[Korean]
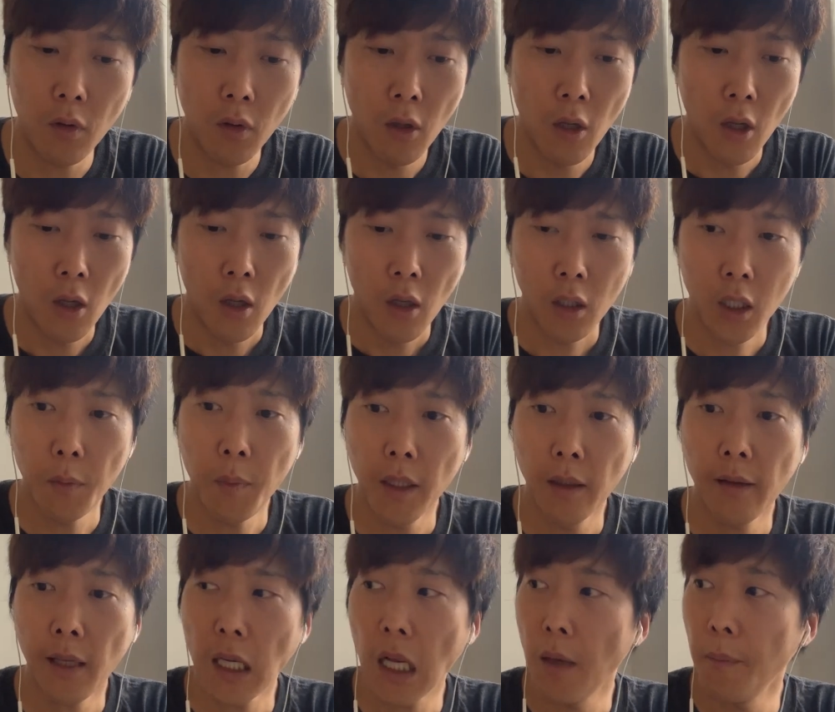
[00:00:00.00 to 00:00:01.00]
그러면 이
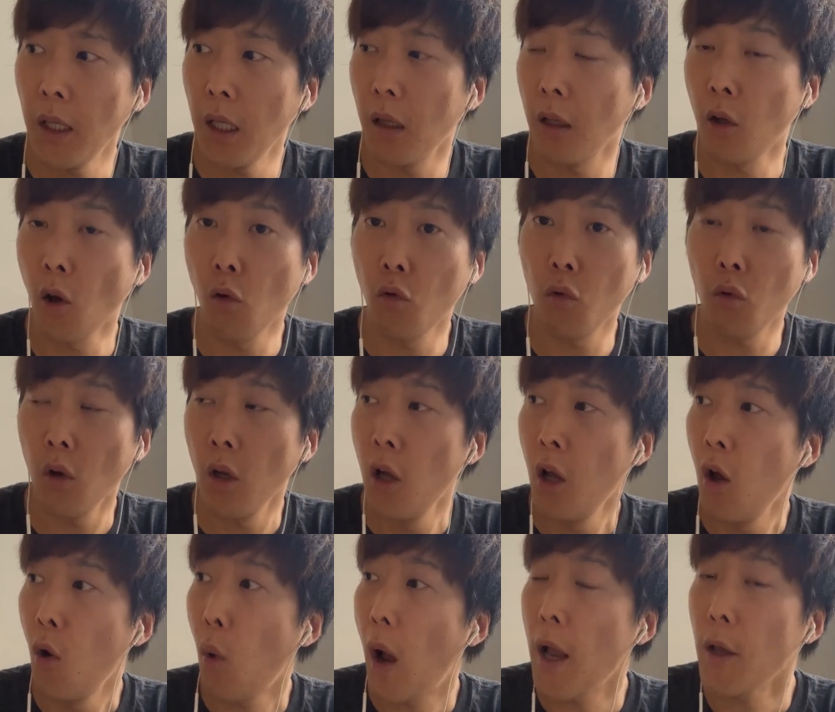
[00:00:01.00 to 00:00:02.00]
사람이 결국
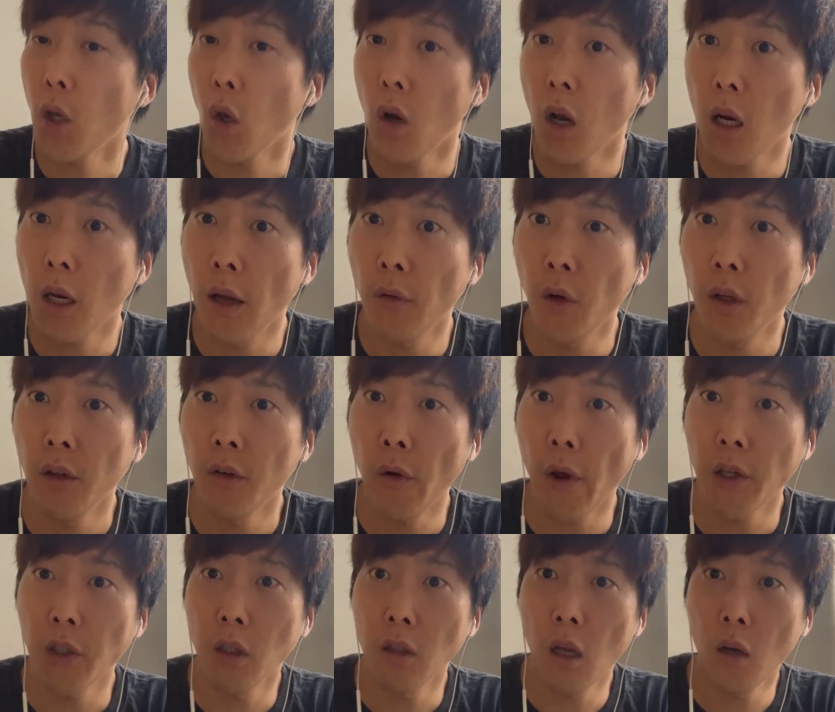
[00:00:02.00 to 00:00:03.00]
환경과 계속
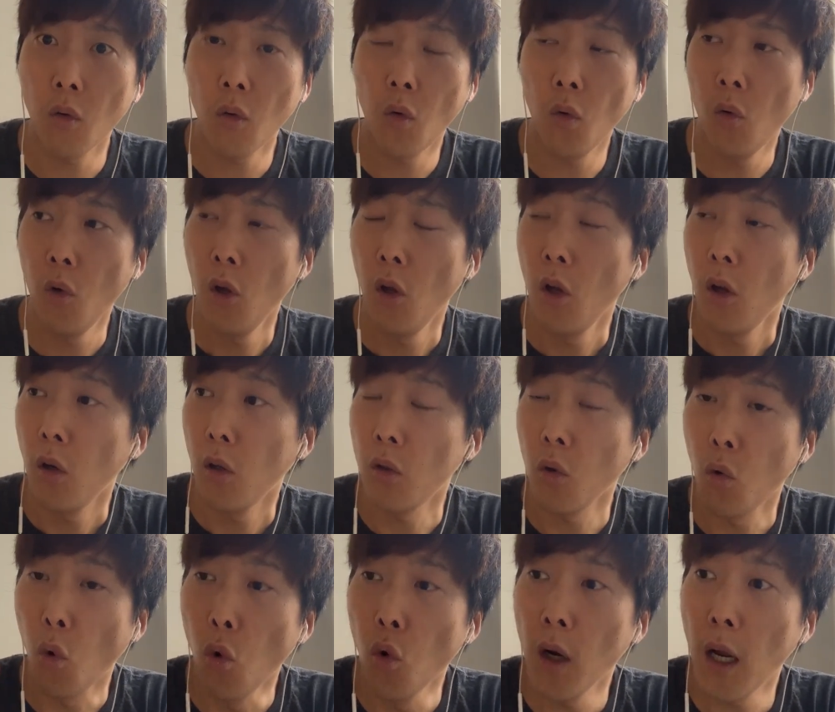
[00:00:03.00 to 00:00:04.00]
인터랙션하고 어떤
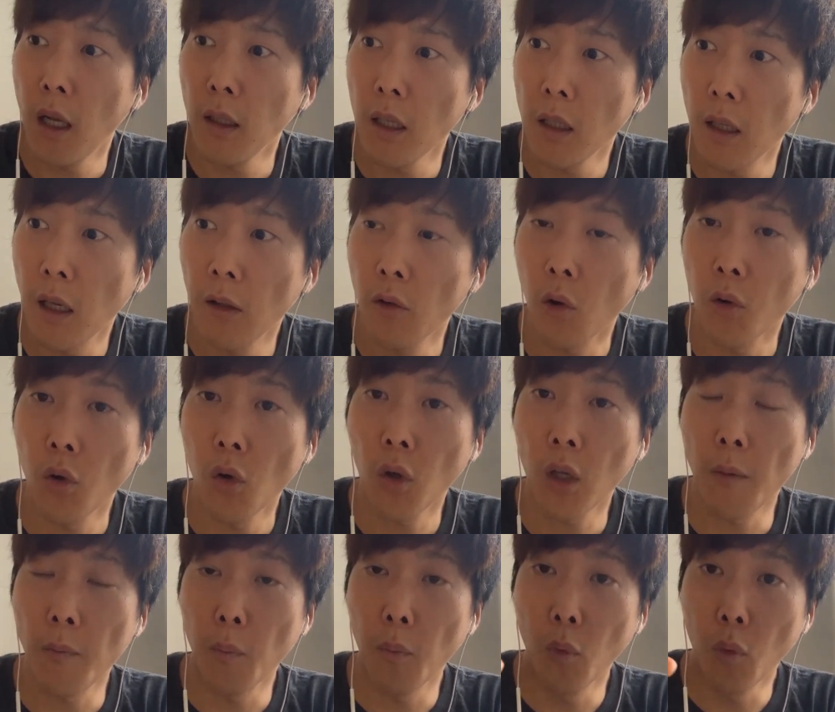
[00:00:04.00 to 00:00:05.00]
공간에 대해서 어떻게
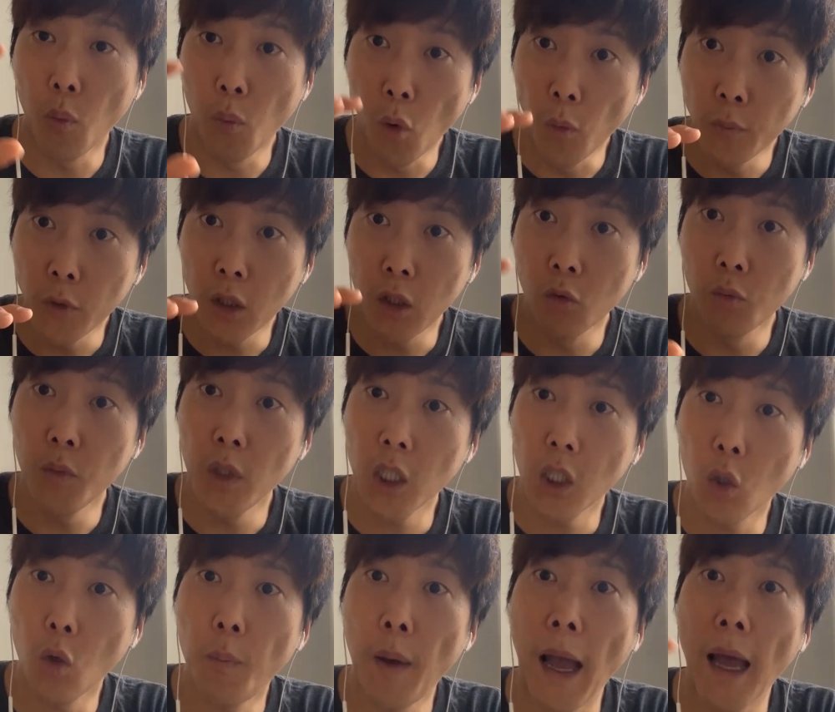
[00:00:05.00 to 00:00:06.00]
몸들이 움직이고
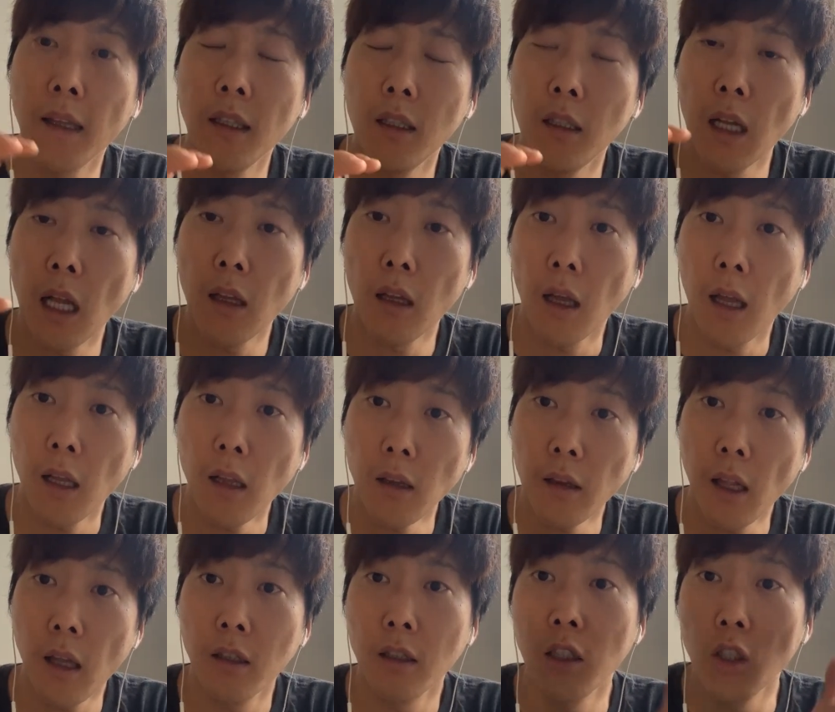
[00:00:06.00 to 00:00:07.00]
반응을 할 때 그
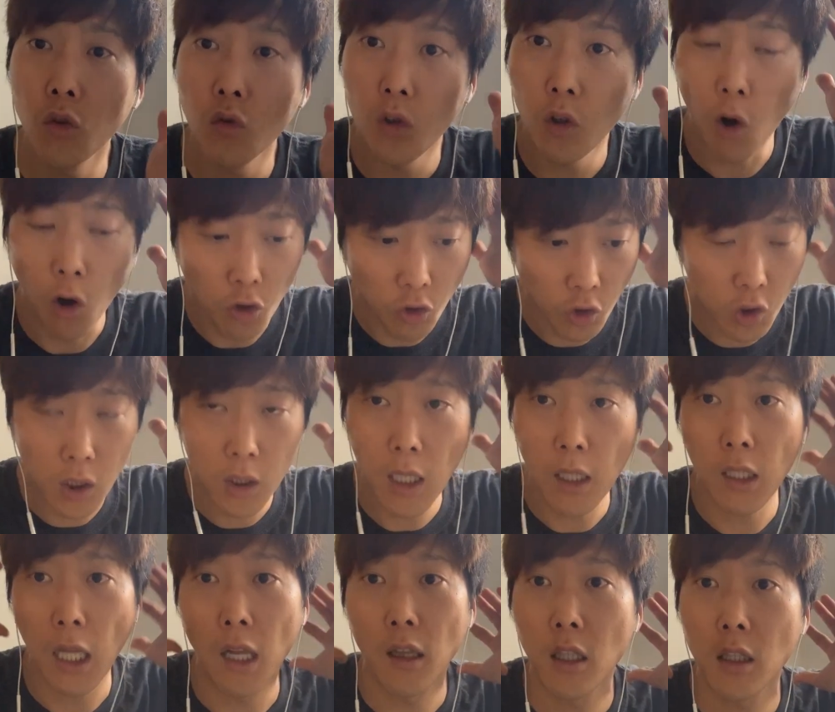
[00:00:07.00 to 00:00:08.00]
친구는 건축에 대한
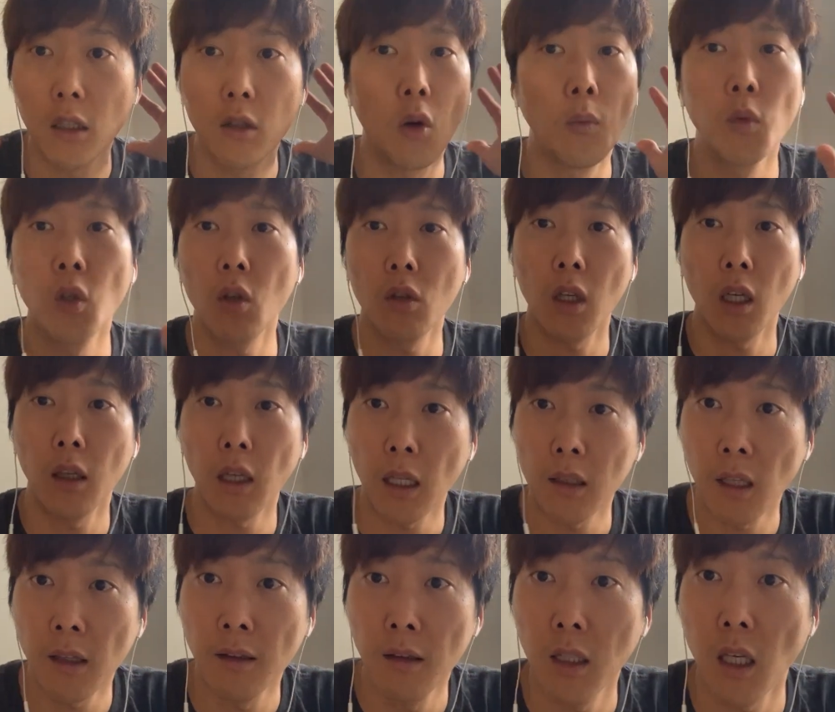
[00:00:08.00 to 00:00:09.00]
날리지를 엄청나게 갖다
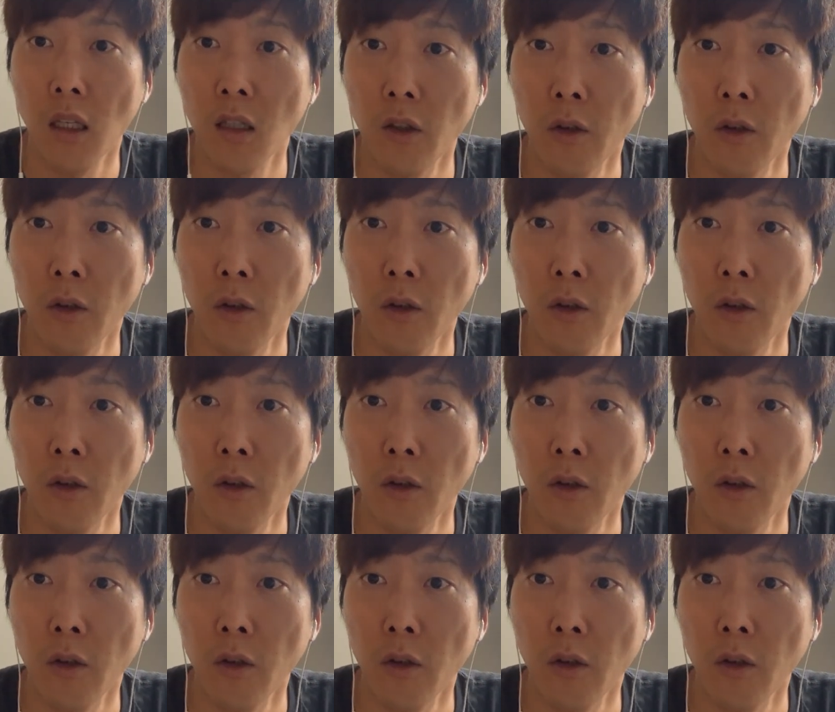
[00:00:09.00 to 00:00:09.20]
쓰겠죠.